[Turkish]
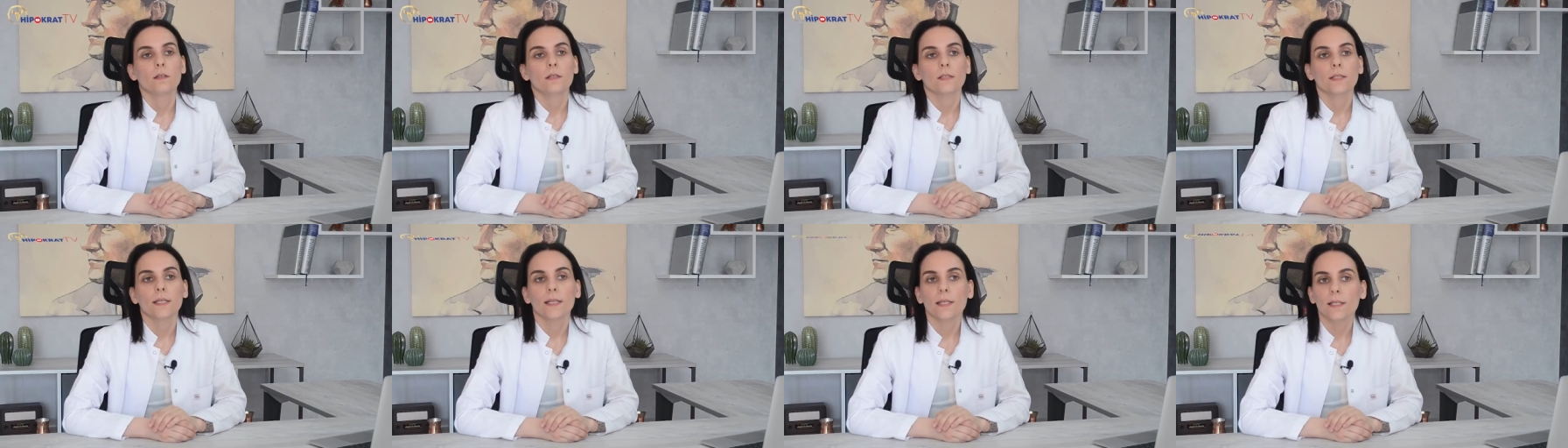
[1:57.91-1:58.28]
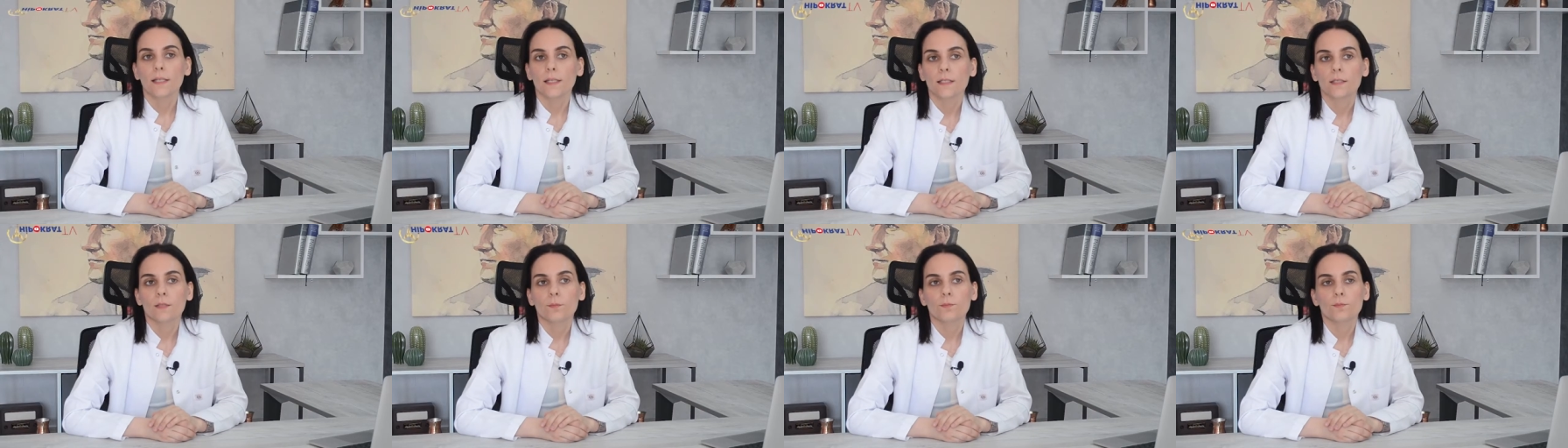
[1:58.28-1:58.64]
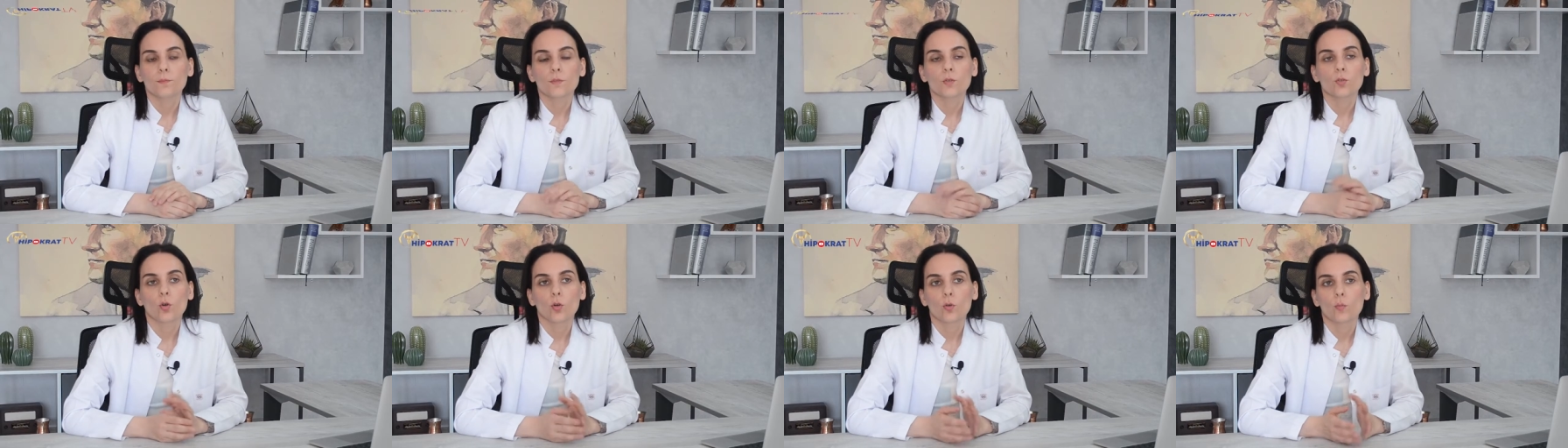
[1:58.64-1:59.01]
Gelelim
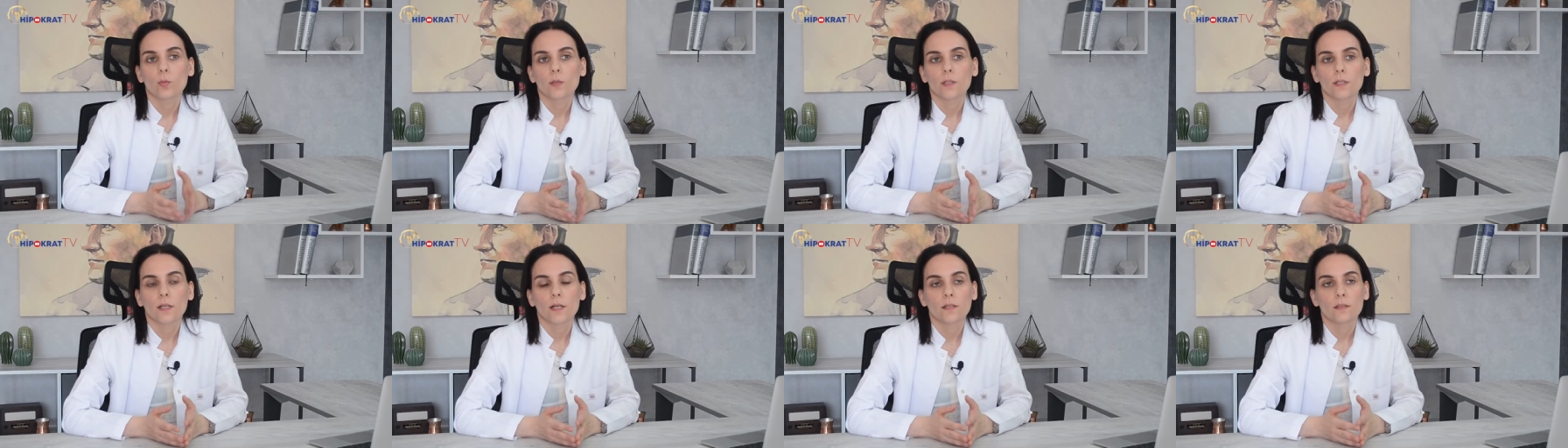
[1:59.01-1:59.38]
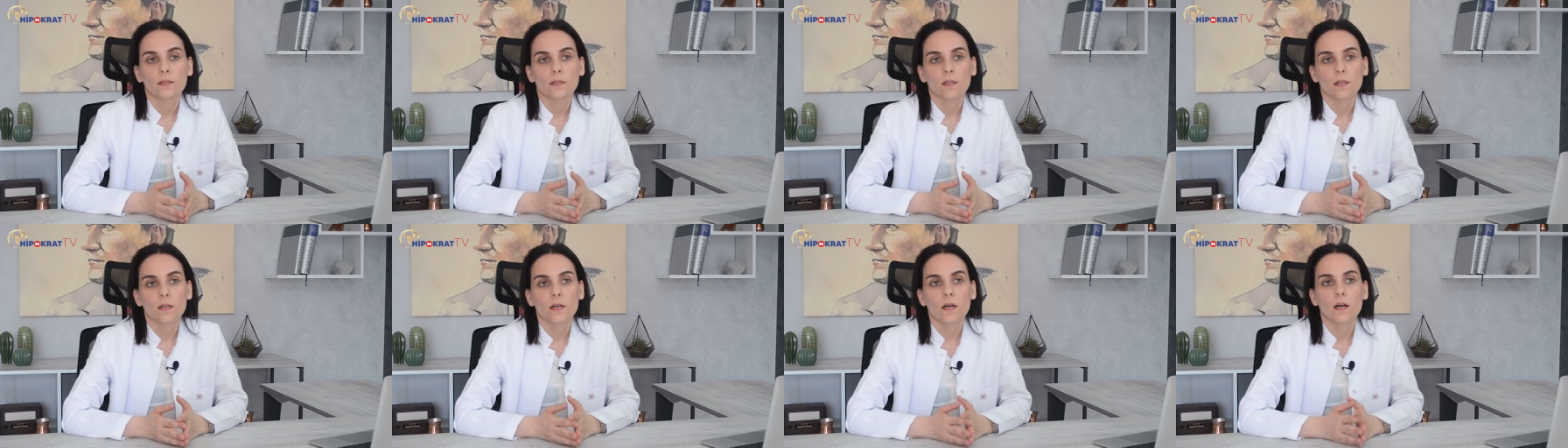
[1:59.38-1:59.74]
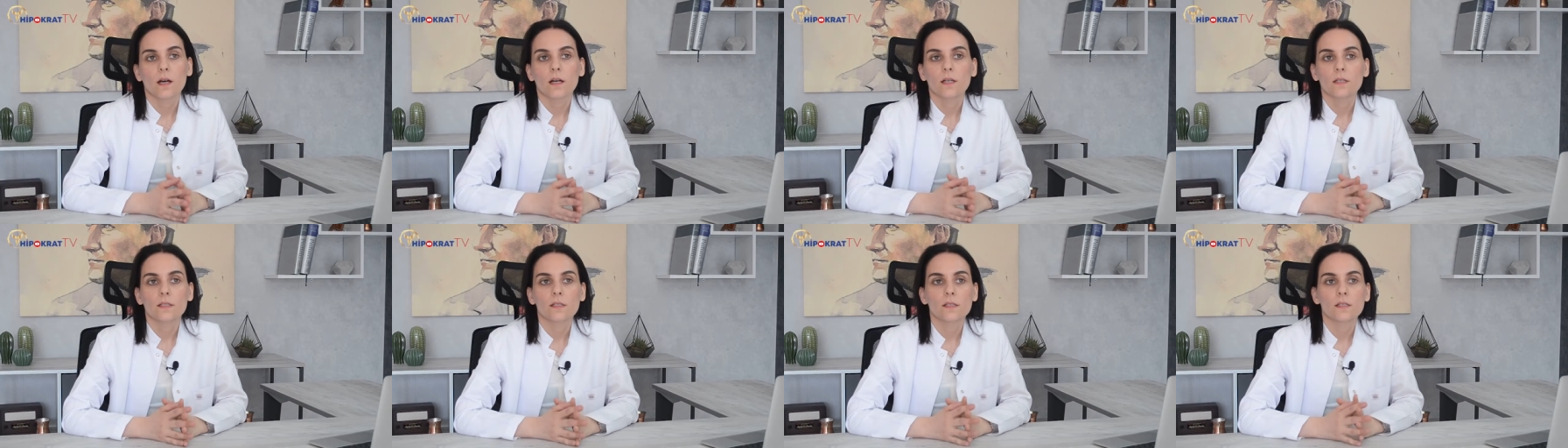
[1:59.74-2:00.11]
torbalarda
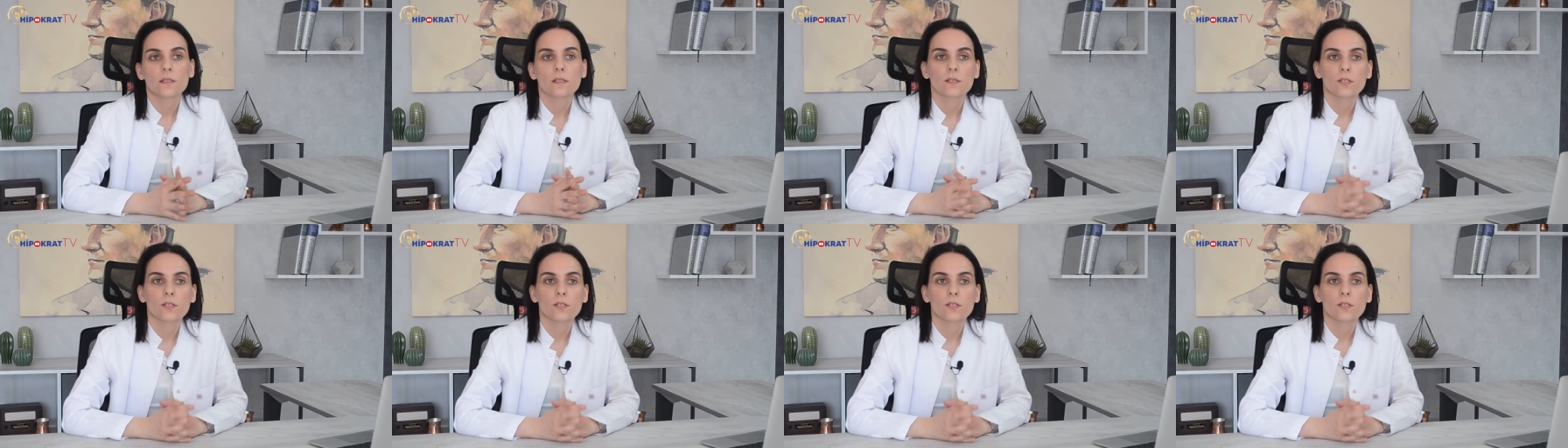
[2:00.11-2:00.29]
ağrısız